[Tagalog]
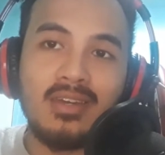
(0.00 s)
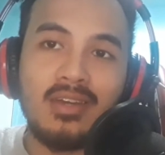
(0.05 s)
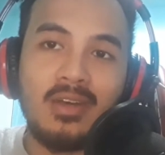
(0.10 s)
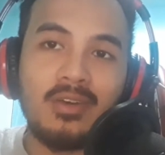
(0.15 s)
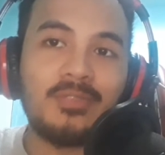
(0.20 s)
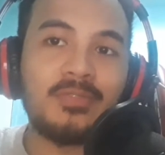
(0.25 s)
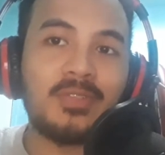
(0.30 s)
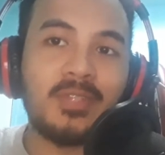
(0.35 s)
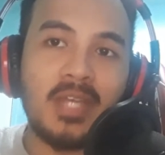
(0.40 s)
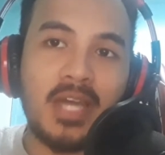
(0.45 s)

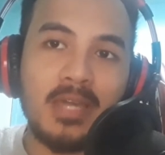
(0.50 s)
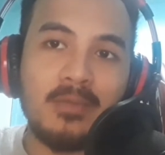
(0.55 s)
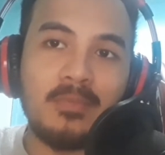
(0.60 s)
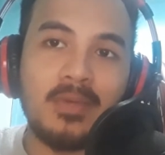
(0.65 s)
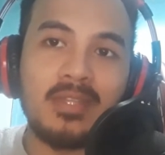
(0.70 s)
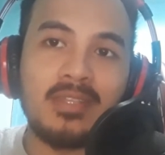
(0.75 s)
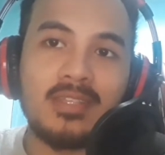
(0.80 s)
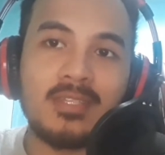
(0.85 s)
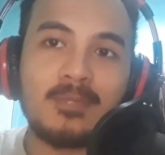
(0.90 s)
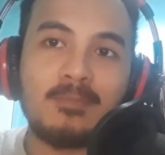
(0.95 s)
of time
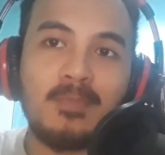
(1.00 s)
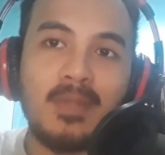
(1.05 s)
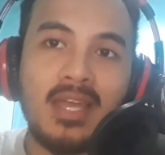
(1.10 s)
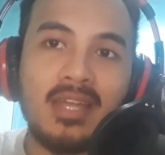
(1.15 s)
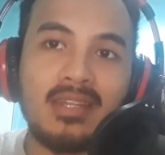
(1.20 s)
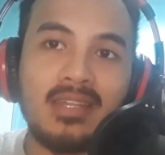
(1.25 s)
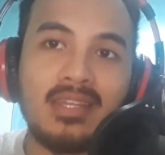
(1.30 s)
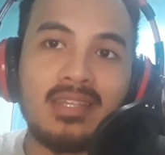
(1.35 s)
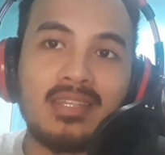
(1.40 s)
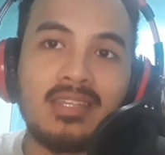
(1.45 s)
in this
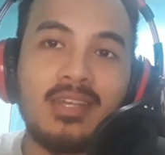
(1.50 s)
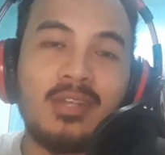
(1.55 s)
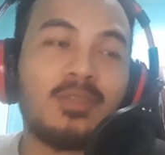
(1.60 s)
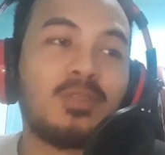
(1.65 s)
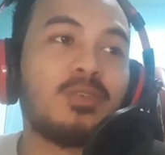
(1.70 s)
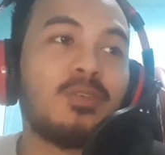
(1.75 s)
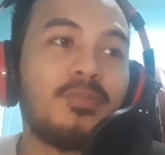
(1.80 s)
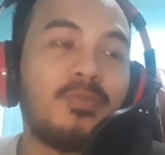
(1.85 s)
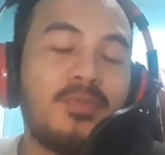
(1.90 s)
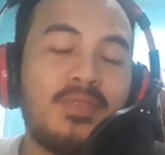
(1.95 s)
planet
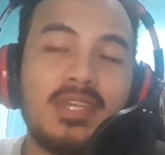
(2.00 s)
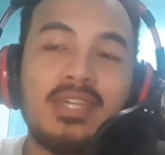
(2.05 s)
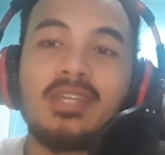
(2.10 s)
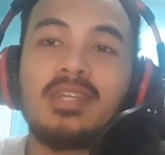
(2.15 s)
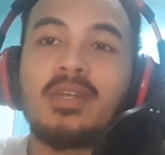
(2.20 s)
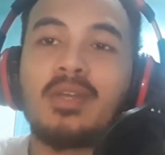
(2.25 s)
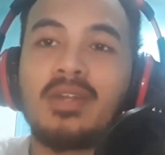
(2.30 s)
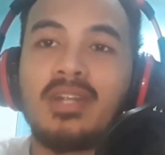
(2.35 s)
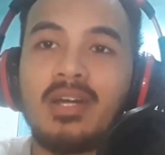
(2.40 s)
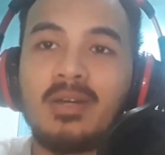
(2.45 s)
to
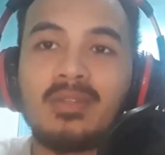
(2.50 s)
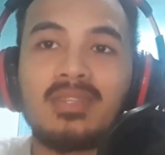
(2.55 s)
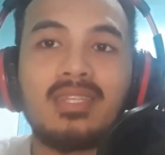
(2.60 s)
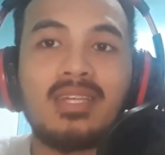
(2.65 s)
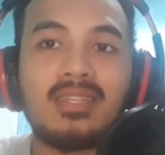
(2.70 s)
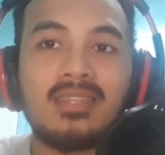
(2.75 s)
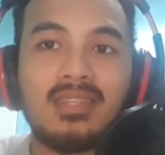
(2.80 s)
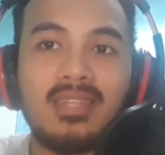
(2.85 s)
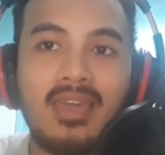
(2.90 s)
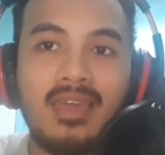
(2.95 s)
figure out
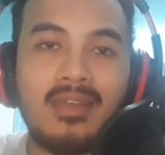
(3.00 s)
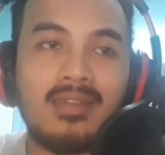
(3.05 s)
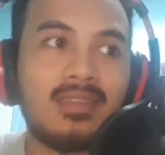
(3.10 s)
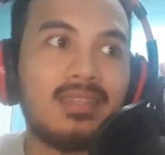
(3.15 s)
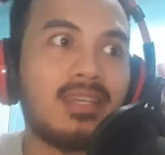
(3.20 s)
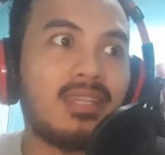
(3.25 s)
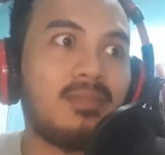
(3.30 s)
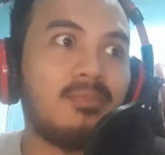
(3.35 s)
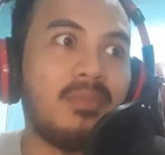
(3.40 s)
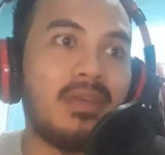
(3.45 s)
the thing
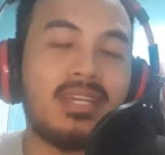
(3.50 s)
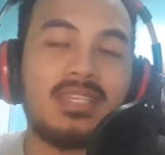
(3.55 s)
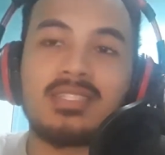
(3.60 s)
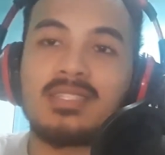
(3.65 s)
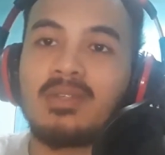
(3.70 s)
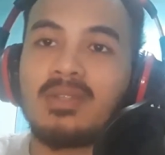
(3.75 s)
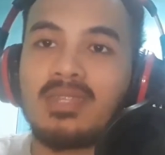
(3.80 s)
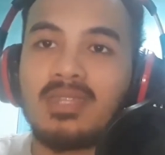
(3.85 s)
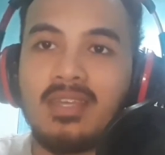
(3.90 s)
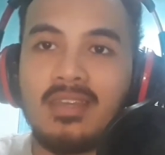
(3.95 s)
that
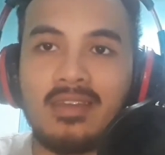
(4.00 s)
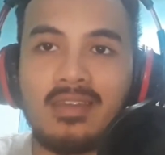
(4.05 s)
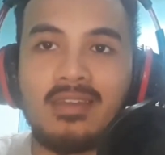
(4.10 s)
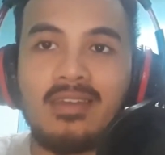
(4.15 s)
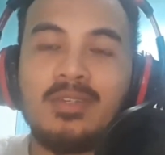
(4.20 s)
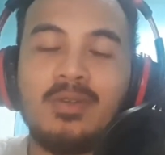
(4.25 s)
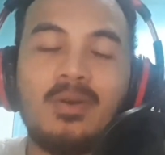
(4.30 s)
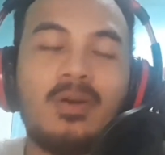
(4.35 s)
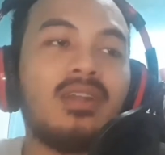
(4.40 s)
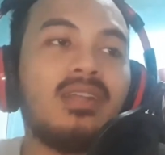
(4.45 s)
makes you tick.
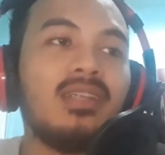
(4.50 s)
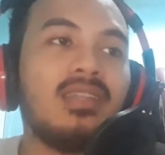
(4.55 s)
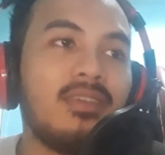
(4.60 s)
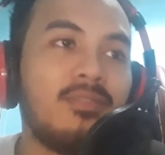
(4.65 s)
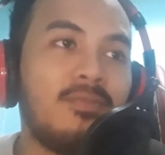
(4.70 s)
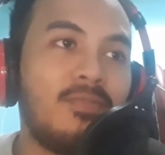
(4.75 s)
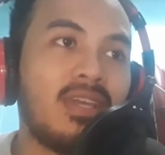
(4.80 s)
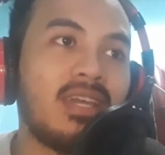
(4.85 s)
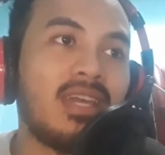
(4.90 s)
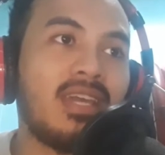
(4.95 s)
You are
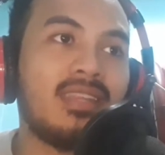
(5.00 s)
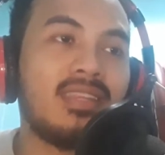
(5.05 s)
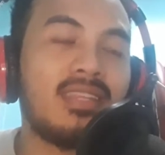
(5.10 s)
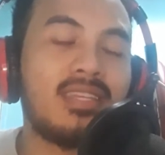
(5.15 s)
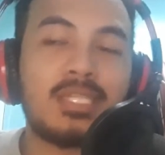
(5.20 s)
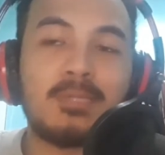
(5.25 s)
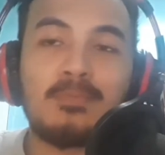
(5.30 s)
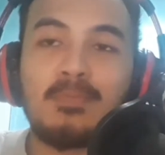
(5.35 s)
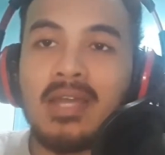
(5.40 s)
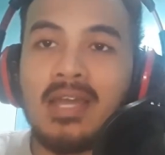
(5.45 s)
living in
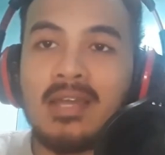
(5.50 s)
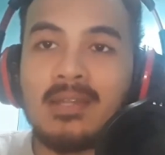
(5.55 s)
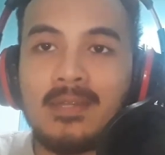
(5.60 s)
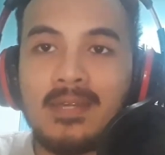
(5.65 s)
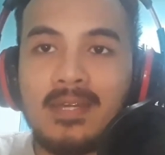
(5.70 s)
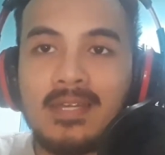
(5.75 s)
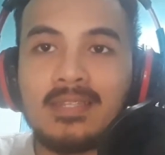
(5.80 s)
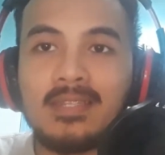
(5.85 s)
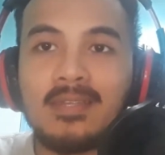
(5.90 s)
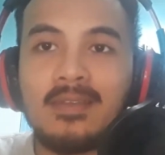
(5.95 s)
this
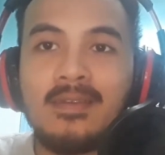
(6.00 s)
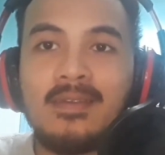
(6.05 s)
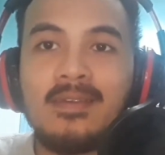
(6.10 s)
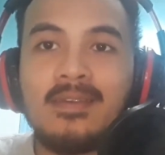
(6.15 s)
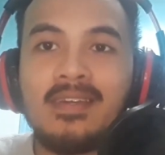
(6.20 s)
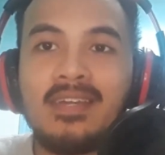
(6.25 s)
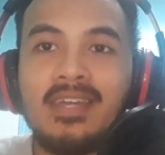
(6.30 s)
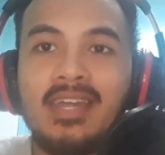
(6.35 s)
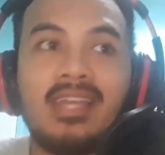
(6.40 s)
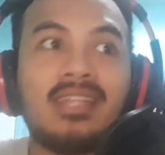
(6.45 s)
planet
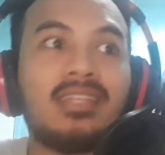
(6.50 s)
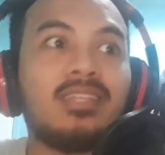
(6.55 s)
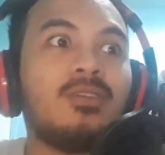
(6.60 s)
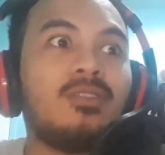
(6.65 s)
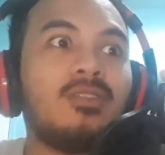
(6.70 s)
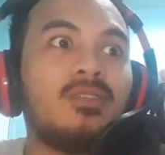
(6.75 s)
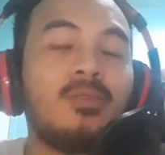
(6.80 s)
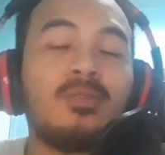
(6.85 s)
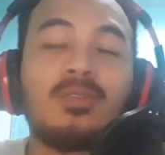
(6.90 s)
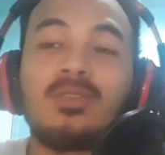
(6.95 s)
and you
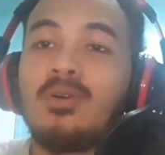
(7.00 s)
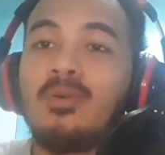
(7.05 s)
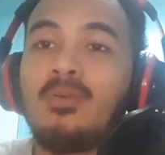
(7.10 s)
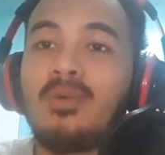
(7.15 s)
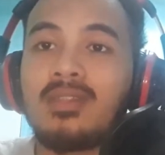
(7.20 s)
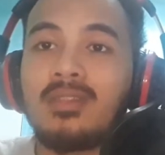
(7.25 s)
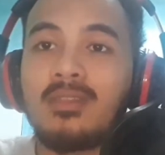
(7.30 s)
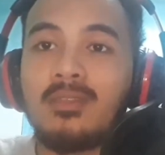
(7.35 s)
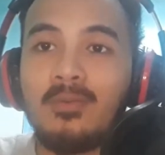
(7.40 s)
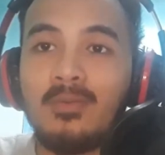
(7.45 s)
don't know
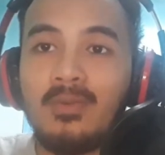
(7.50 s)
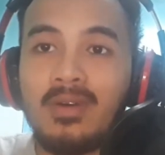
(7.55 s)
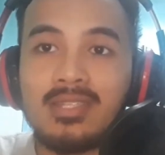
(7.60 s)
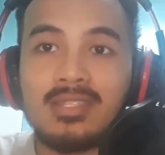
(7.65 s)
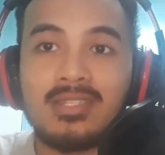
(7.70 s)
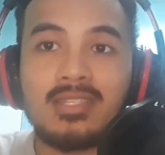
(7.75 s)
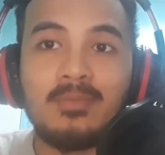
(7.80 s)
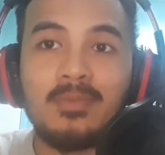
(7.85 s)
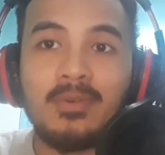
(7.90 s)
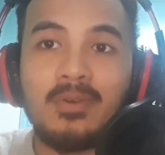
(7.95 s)
what you
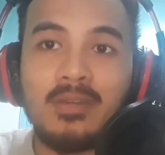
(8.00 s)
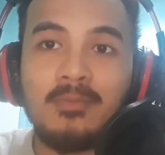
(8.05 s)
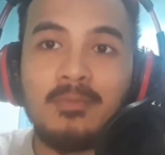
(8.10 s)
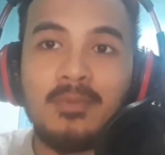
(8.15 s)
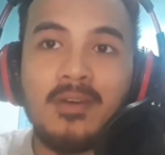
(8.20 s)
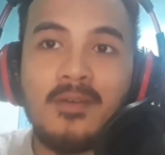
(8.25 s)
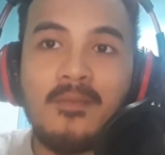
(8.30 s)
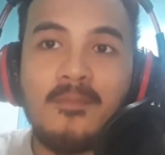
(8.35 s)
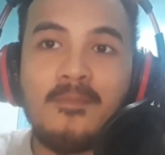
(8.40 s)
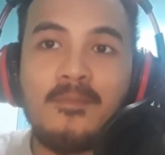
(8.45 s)
want sa buhay
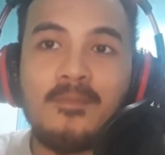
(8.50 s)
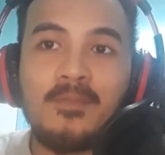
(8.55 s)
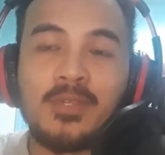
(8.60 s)
mo.